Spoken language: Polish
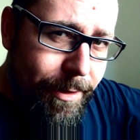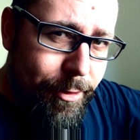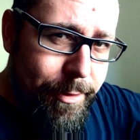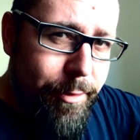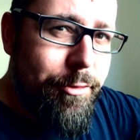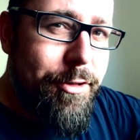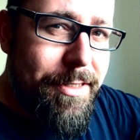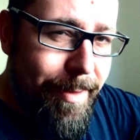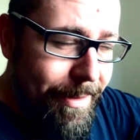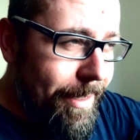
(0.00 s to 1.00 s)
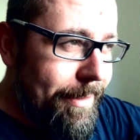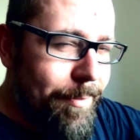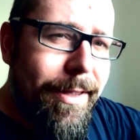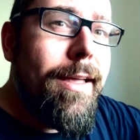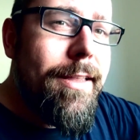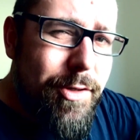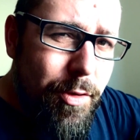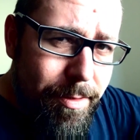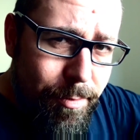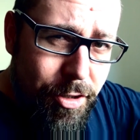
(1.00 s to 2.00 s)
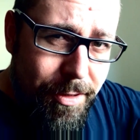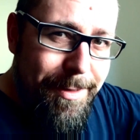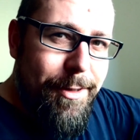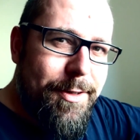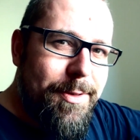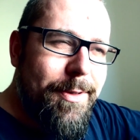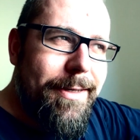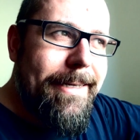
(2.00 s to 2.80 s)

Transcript: też skończyć z mandatem. Co i mi się zdarzyło.